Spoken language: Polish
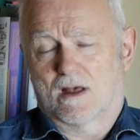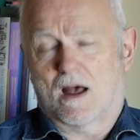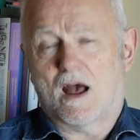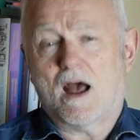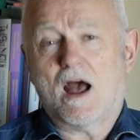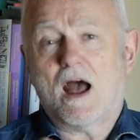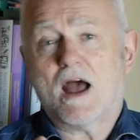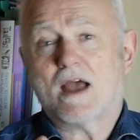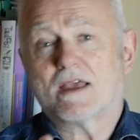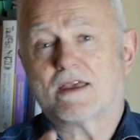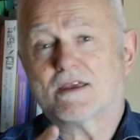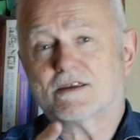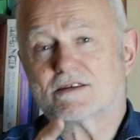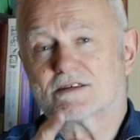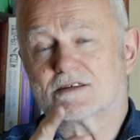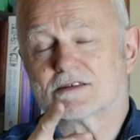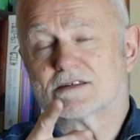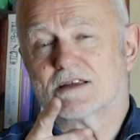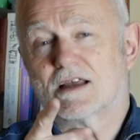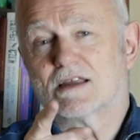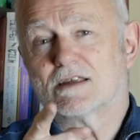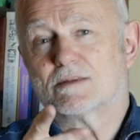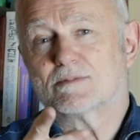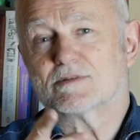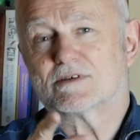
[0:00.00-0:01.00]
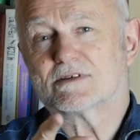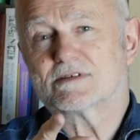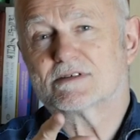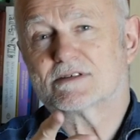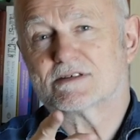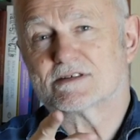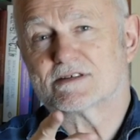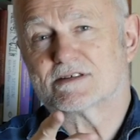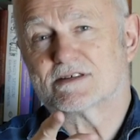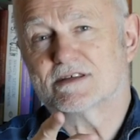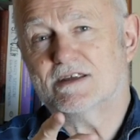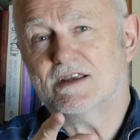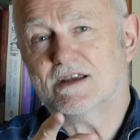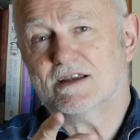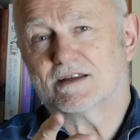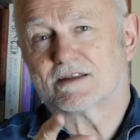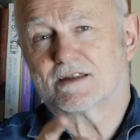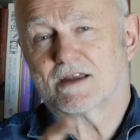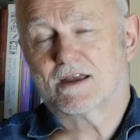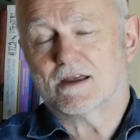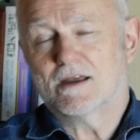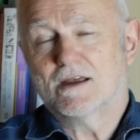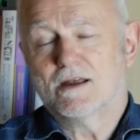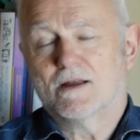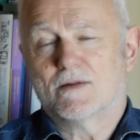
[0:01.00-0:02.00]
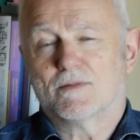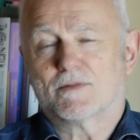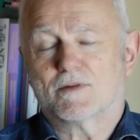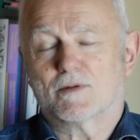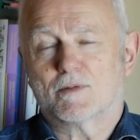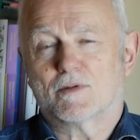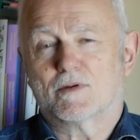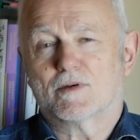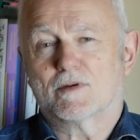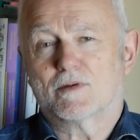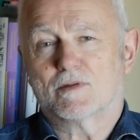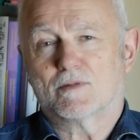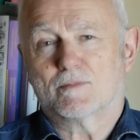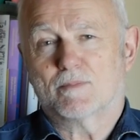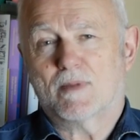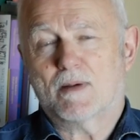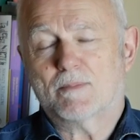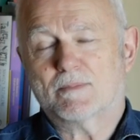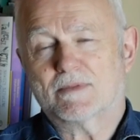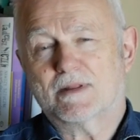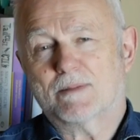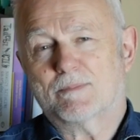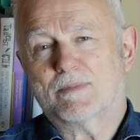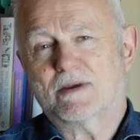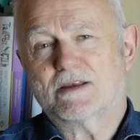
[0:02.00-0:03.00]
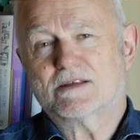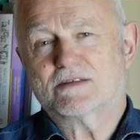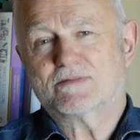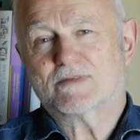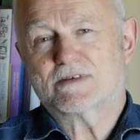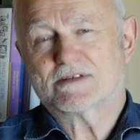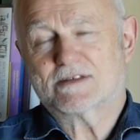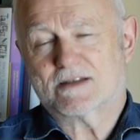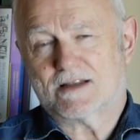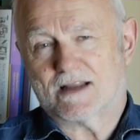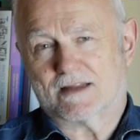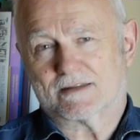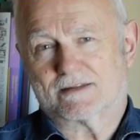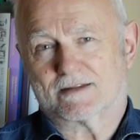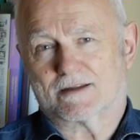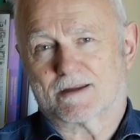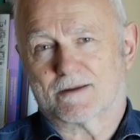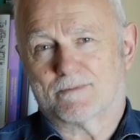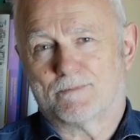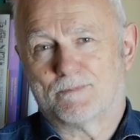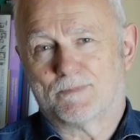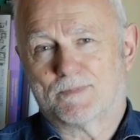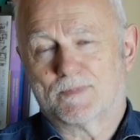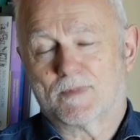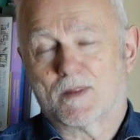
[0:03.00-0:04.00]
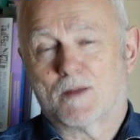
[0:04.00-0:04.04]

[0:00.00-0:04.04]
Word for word: Aha, jeszcze zanim się zniknę, to y, mam dla Państwa zagadkę.